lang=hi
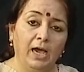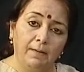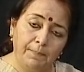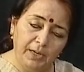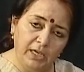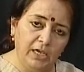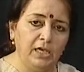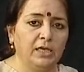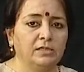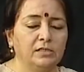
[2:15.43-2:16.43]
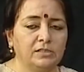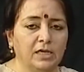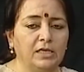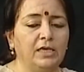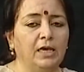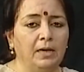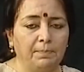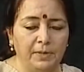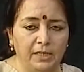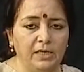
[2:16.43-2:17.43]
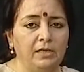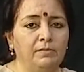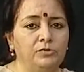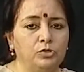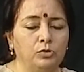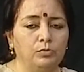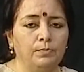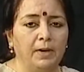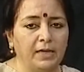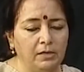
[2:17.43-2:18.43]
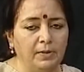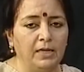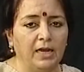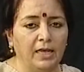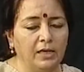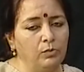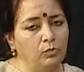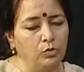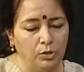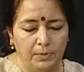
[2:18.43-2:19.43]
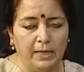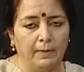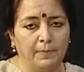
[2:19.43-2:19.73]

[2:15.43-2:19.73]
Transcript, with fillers: अपनी ही सखियां अपनी ही जो बाकी महिलाएं हैं उनकी भी हेल्प